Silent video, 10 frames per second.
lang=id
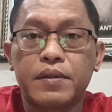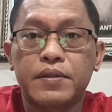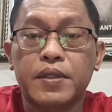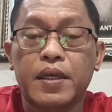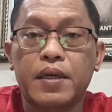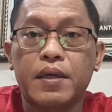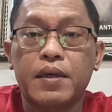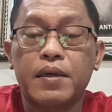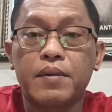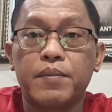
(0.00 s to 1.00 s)
saya
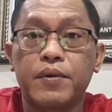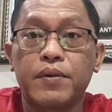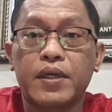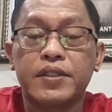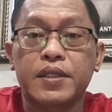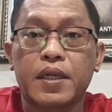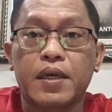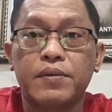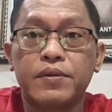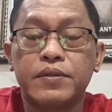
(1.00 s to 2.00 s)
menolak
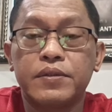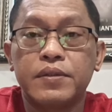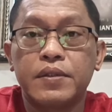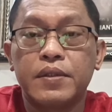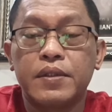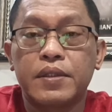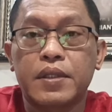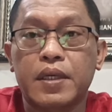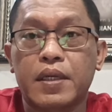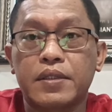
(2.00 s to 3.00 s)
secara halus
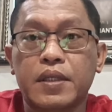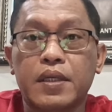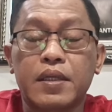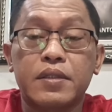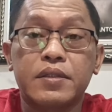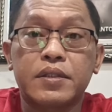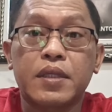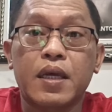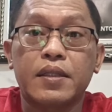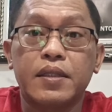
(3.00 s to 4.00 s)
karena saya
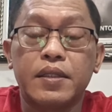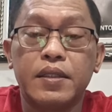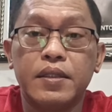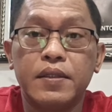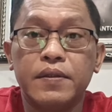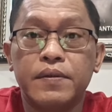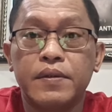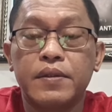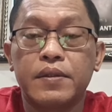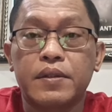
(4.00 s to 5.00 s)
saat ini
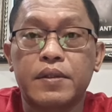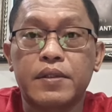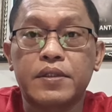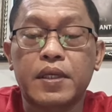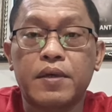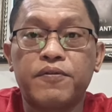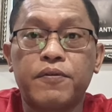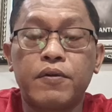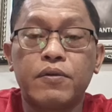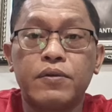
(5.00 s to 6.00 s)
uh, saya
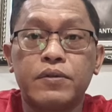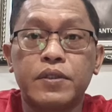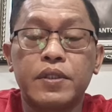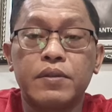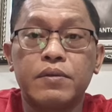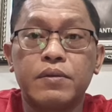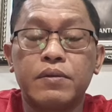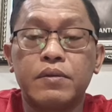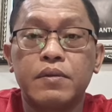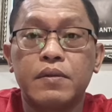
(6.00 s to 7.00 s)
fokus ikut
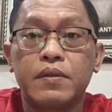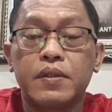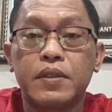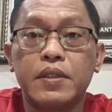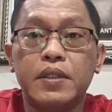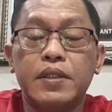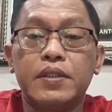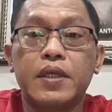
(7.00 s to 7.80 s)
di